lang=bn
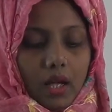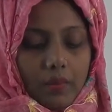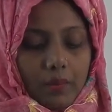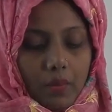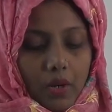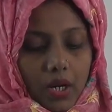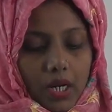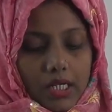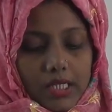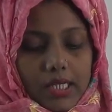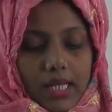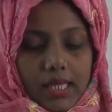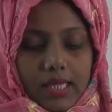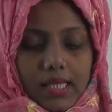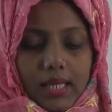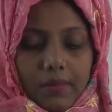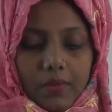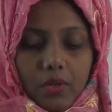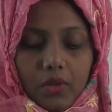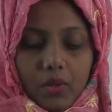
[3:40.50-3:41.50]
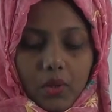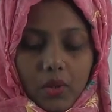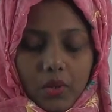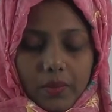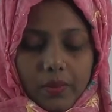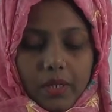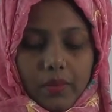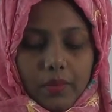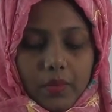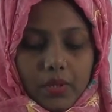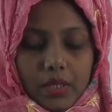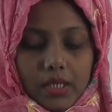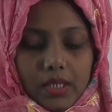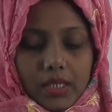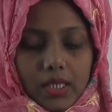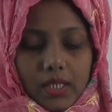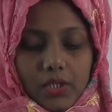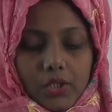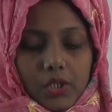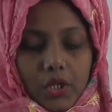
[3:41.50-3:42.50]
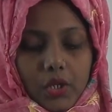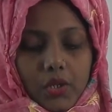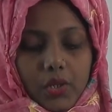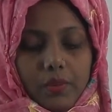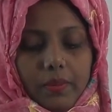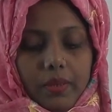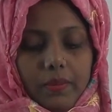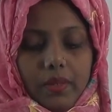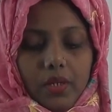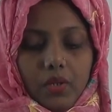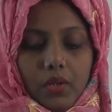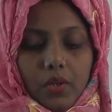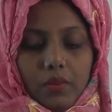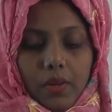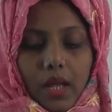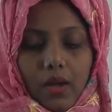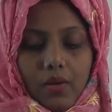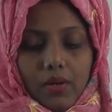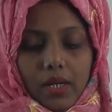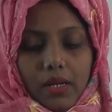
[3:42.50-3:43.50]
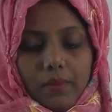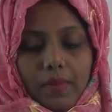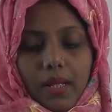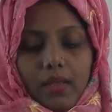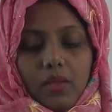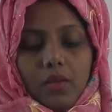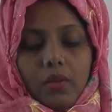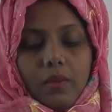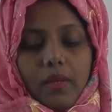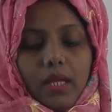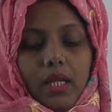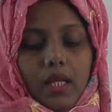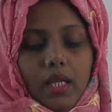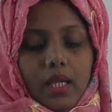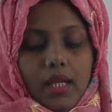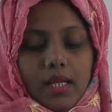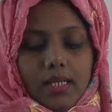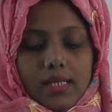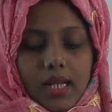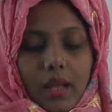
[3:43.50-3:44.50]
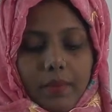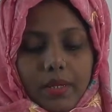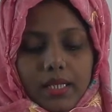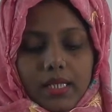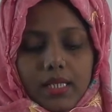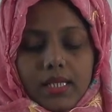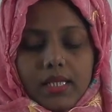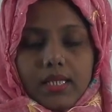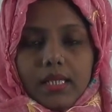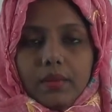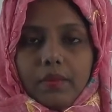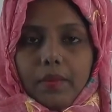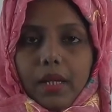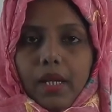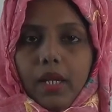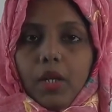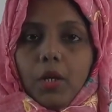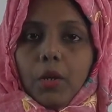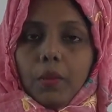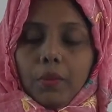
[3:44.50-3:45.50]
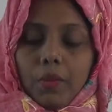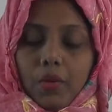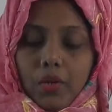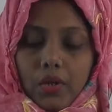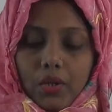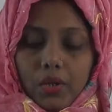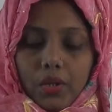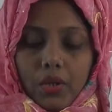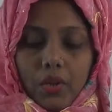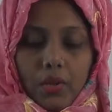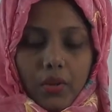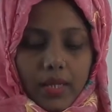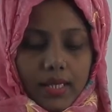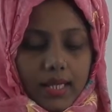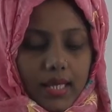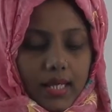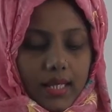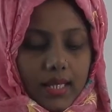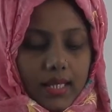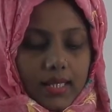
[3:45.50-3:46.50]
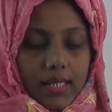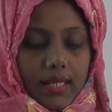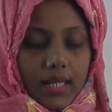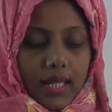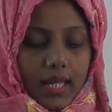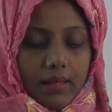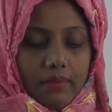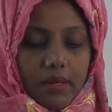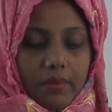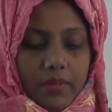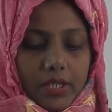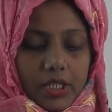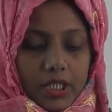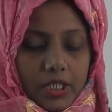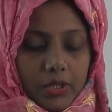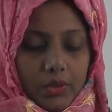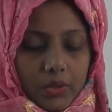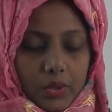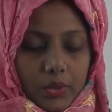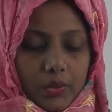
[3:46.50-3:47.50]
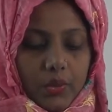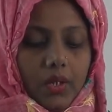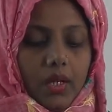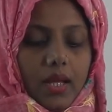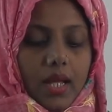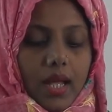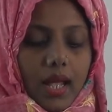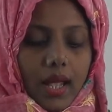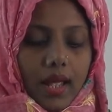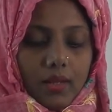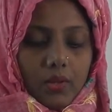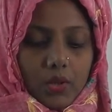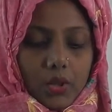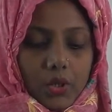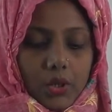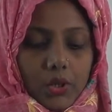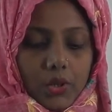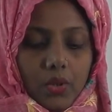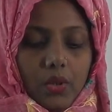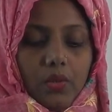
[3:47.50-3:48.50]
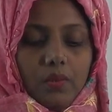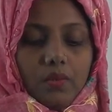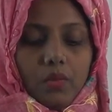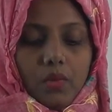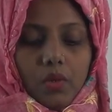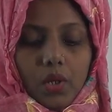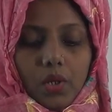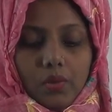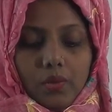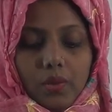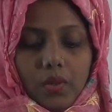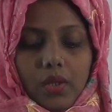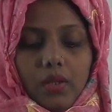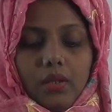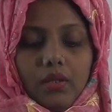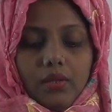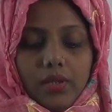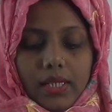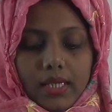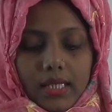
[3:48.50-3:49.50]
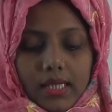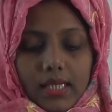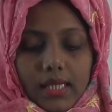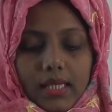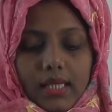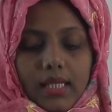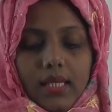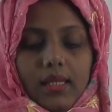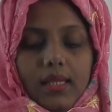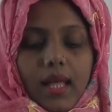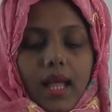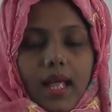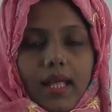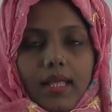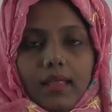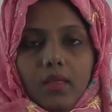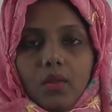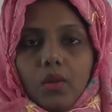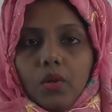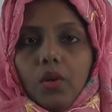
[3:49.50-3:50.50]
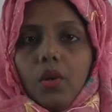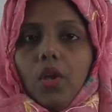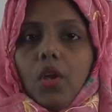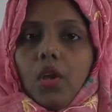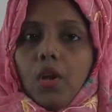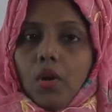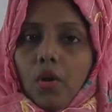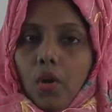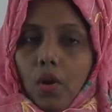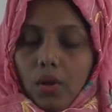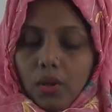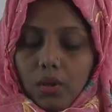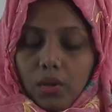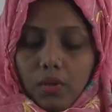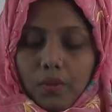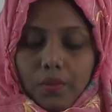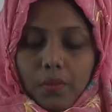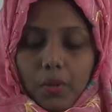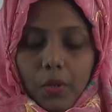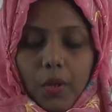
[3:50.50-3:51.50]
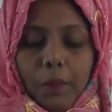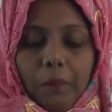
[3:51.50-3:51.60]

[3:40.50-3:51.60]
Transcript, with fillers: পড়ার সাথী এবং ধর্মীয় প্রতিষ্ঠান সহ বিভিন্ন বাহনের মাধ্যমে সামাজিক জীবে পরিণত হয়ে থাকে এভাবে শিশু আদর্শ মূল্যবোধ রীতিনীতি দায়িত্ব কর্তব্য